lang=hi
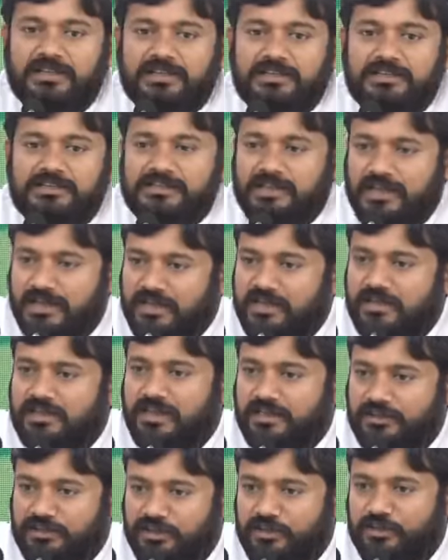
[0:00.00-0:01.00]
सारे
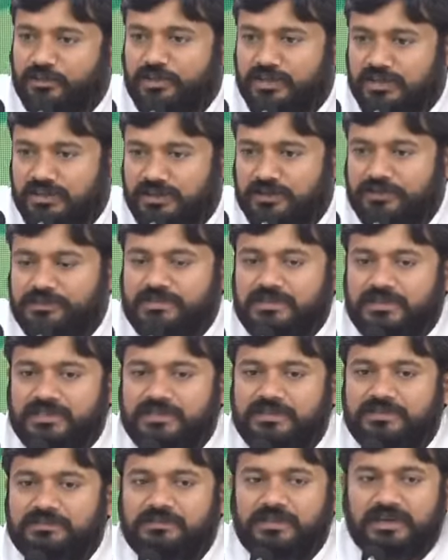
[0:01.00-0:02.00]
यात्रियों की तरफ से
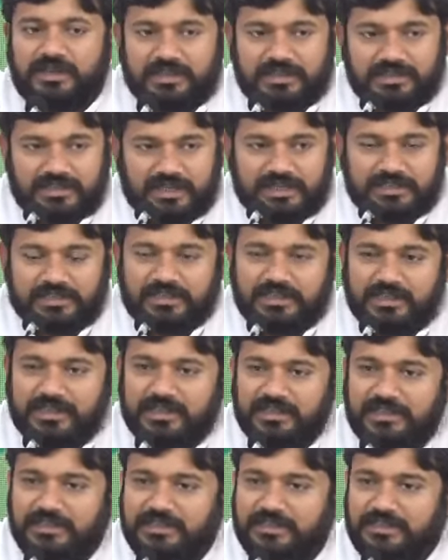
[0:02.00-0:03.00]
भारत यात्री
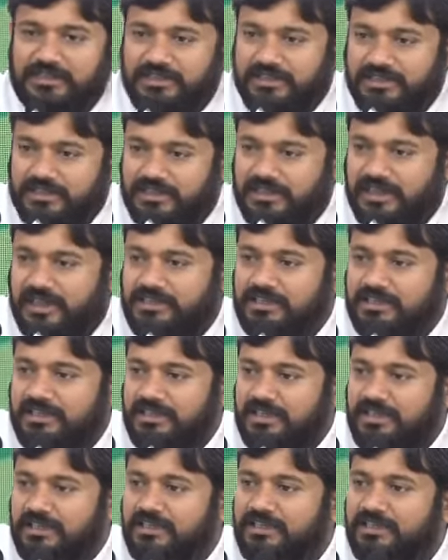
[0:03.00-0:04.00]
अतिथि
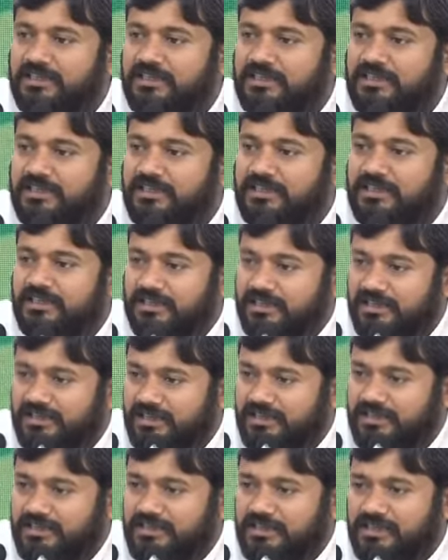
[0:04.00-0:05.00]
यात्री
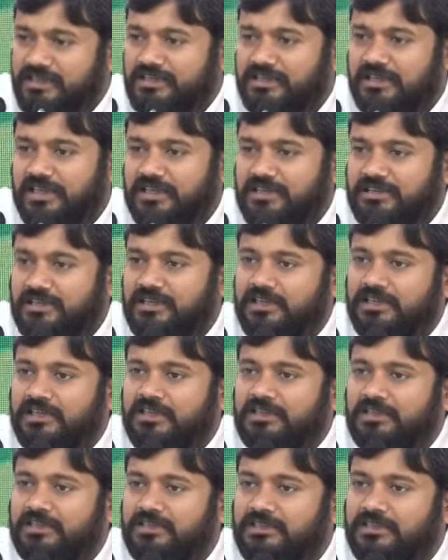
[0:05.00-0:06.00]
इंटर स्टेट यात्री
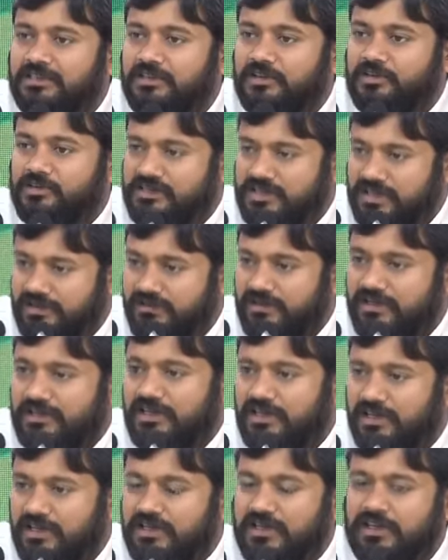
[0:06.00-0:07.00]
और सेवा
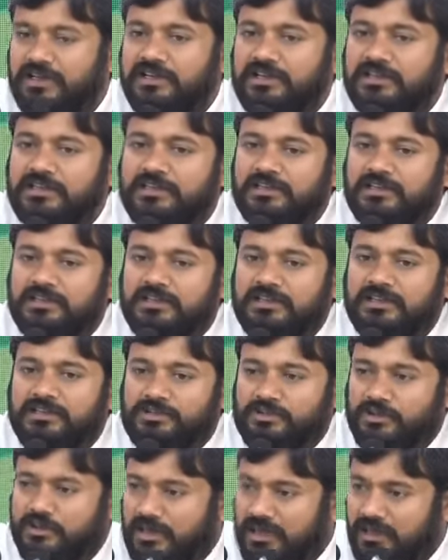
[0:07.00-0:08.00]
दल के
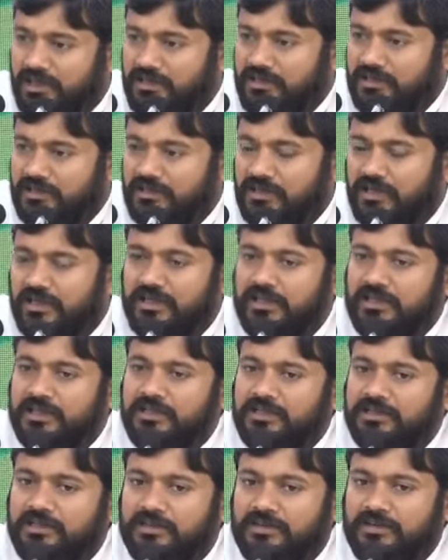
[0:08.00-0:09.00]
जो कार्यकर्ता हैं
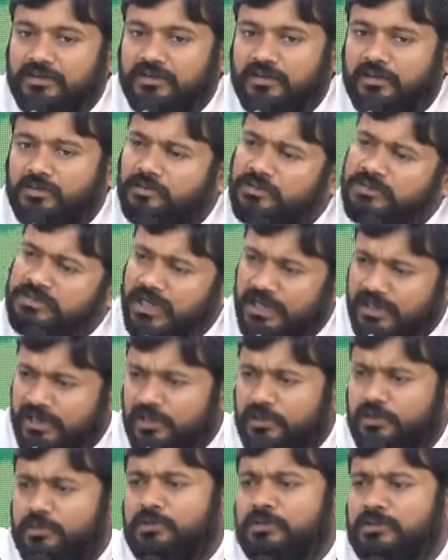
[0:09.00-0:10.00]
और वो सारे
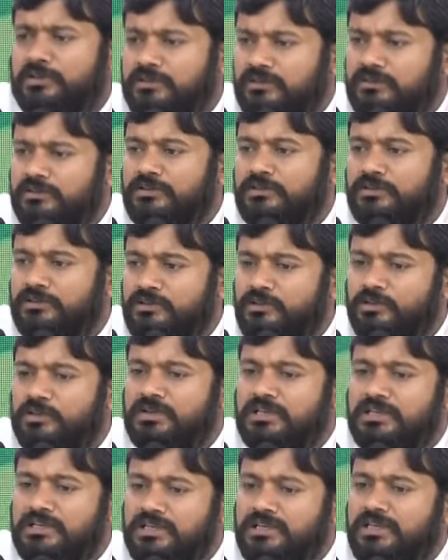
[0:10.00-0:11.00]
लोग जो
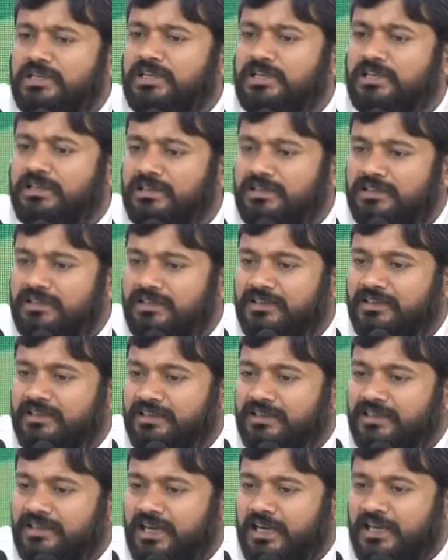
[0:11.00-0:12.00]
किसी
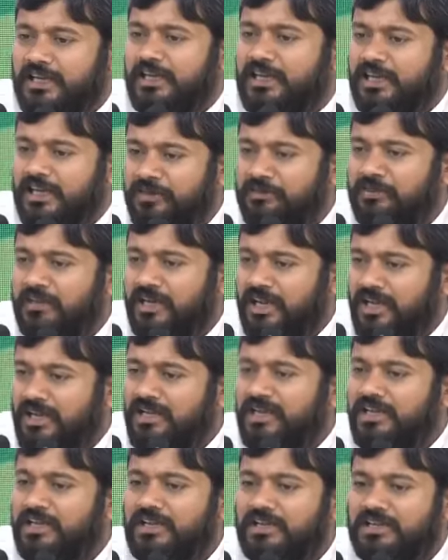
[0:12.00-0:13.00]
कैटेगरी में नहीं
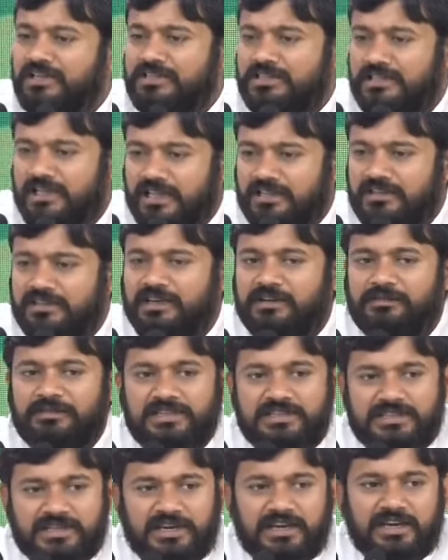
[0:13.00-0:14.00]
है लेकिन इस यात्रा में
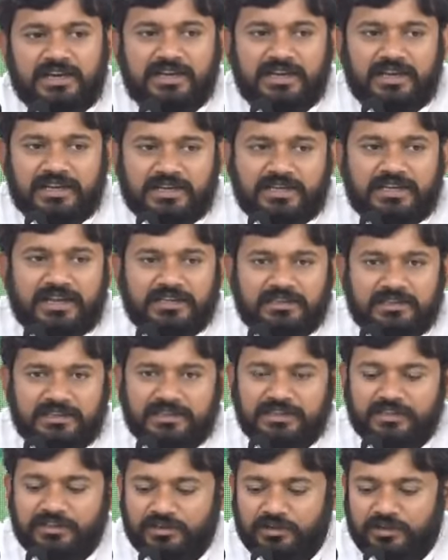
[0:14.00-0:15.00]
चल रहे हैं कि यात्री
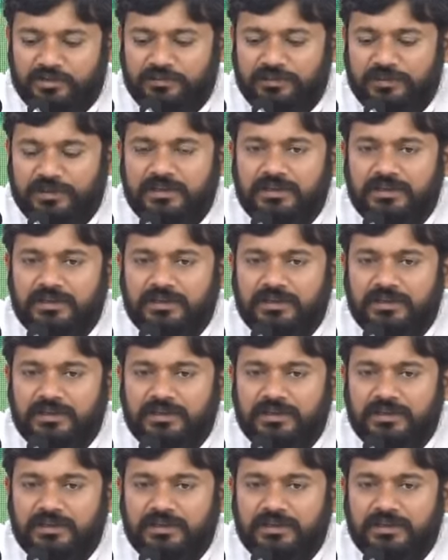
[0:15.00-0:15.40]
के तौर पे